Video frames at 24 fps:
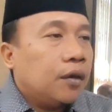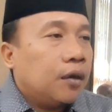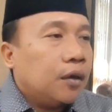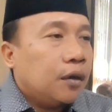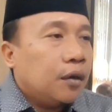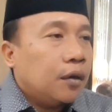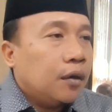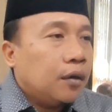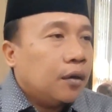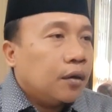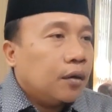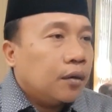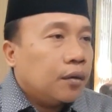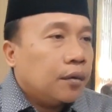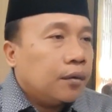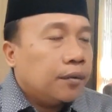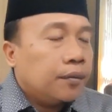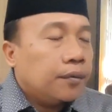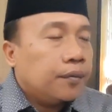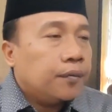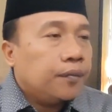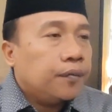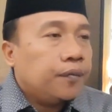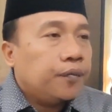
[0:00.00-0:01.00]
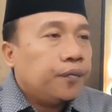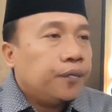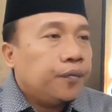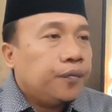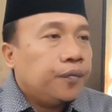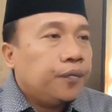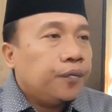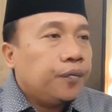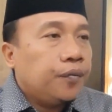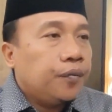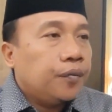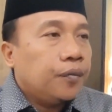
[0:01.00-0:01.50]
Akhirnya kita kebut
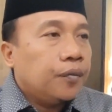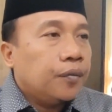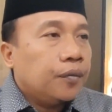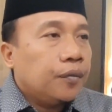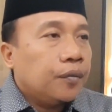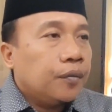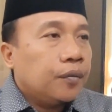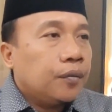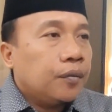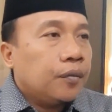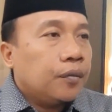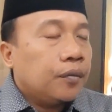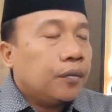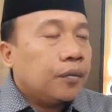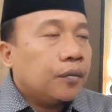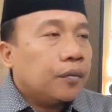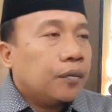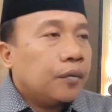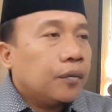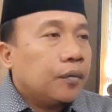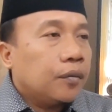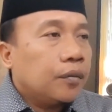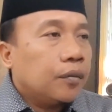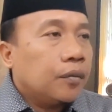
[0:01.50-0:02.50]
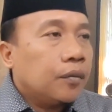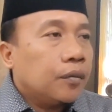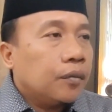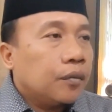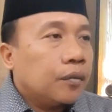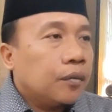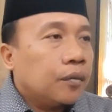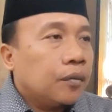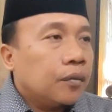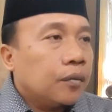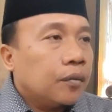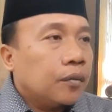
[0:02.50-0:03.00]
bagaimana nanti dengan kan ada kegiatan juga
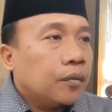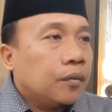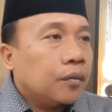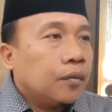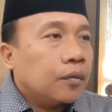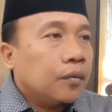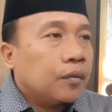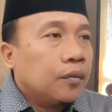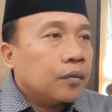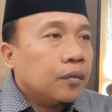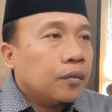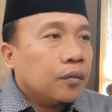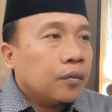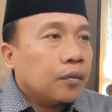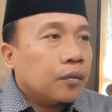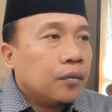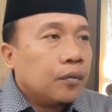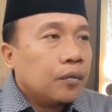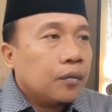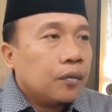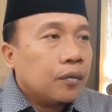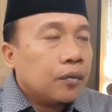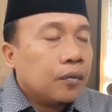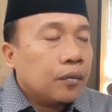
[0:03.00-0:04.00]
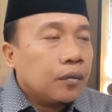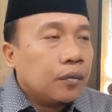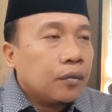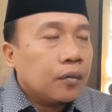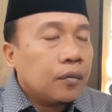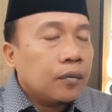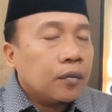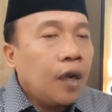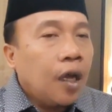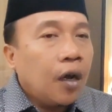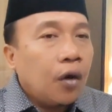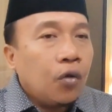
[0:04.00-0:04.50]
ungker anggota dewan kan?
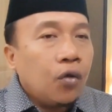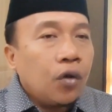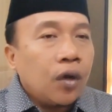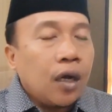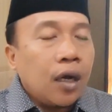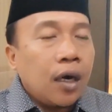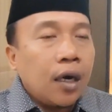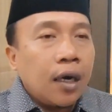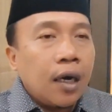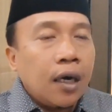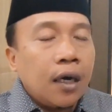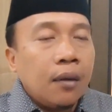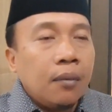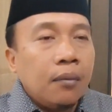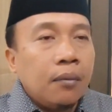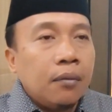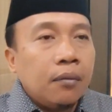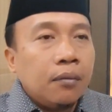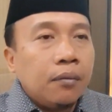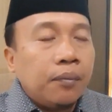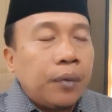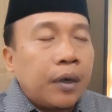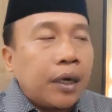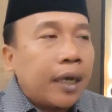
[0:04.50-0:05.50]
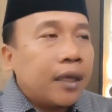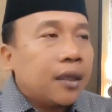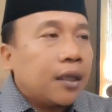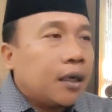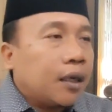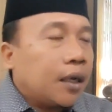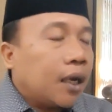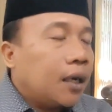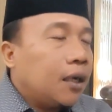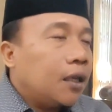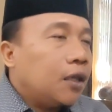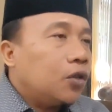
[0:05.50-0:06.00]
Ya ungker kan
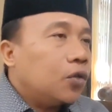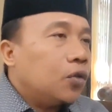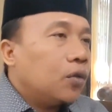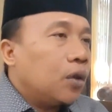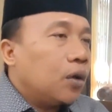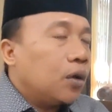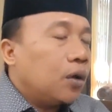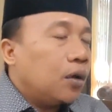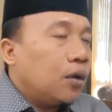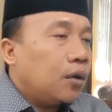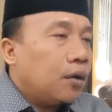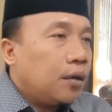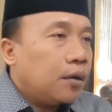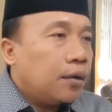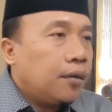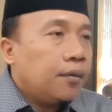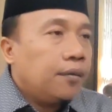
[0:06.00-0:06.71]
berkaitan dengan itu loh.